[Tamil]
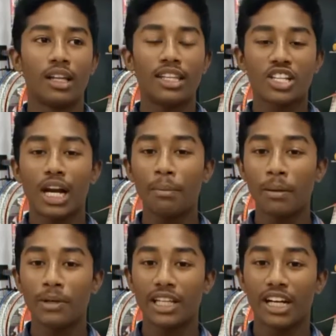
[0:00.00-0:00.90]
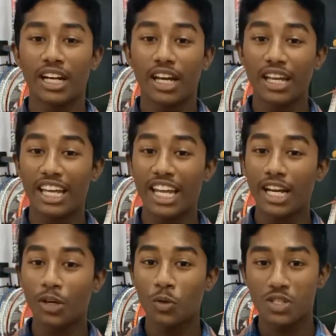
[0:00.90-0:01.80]
இந்த ஷாப்பில் பார்த்தீங்கன்னா ஏ
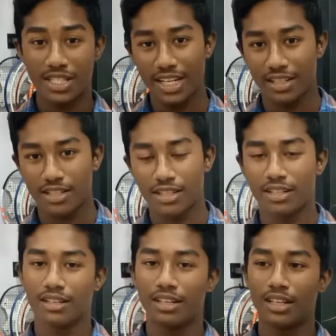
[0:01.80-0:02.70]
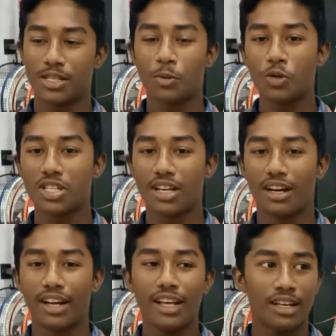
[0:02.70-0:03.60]
டு ஜெட்
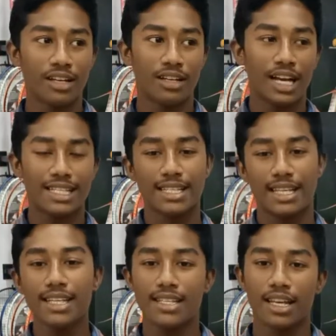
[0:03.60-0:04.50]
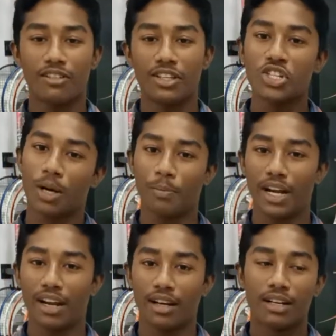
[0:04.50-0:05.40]
ஸ்போர்ட்ஸுக்கான ஆக்சசரிஸ் நீங்கள் வந்து ஷாப்
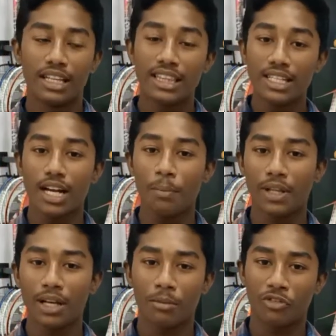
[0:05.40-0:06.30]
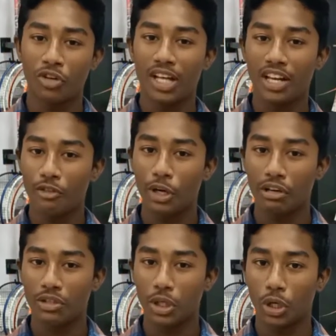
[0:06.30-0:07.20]
பண்ணிக்கலாம் இந்த ஷாப்பை தான் நம்ம ஃபுல்லாக ரிவ்யூ
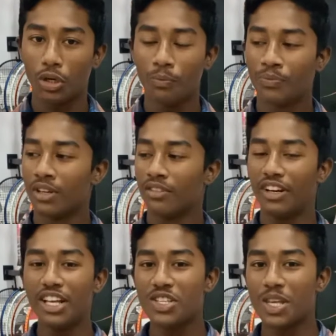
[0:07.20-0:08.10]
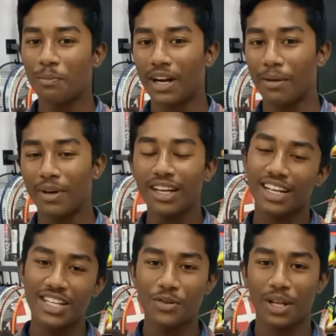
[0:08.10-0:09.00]
எடுக்க வந்திருக்கிறோம் வீடியோ ஸ்கிப் பண்ணாமல்
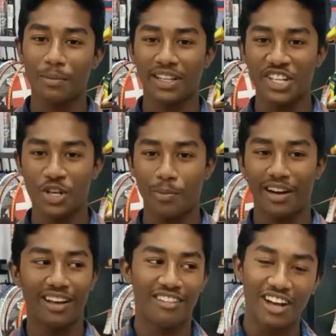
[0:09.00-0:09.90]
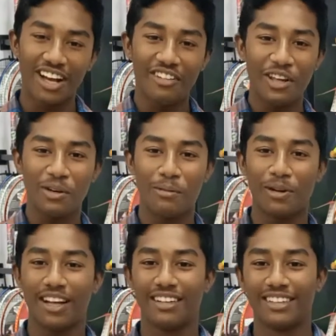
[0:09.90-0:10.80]
கடைசி வரைக்கும் பார்த்து என்ஜாய் பண்ணுங்கள் வாங்க வீடியோக்குள்ளே
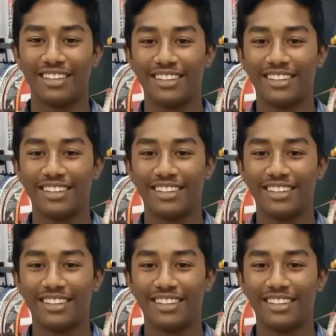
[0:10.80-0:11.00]
போகலாம்